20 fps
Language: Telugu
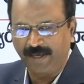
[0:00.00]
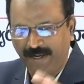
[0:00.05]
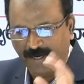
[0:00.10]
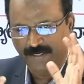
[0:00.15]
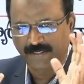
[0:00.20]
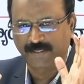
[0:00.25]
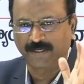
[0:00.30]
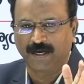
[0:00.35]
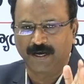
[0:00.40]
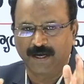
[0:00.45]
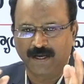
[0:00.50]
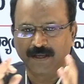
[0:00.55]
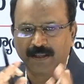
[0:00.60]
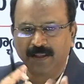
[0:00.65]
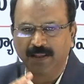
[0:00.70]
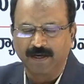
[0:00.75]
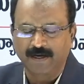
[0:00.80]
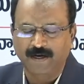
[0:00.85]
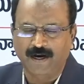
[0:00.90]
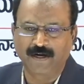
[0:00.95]
డైరెక్ట్గా
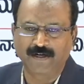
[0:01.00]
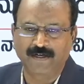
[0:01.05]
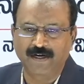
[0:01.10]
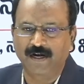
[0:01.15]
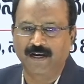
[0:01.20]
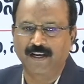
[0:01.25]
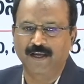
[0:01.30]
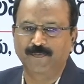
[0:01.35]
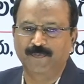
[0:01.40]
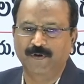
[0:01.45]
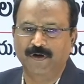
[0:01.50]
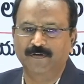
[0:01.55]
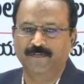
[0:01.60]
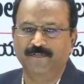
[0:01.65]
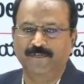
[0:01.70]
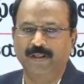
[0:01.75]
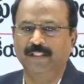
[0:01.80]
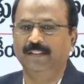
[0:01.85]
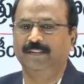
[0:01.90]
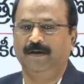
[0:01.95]
కంటెంట్లోకి మనం
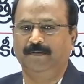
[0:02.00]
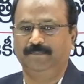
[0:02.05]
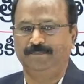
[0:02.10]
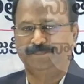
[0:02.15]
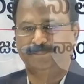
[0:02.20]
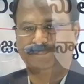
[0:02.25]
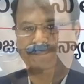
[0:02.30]
వెళ్తాం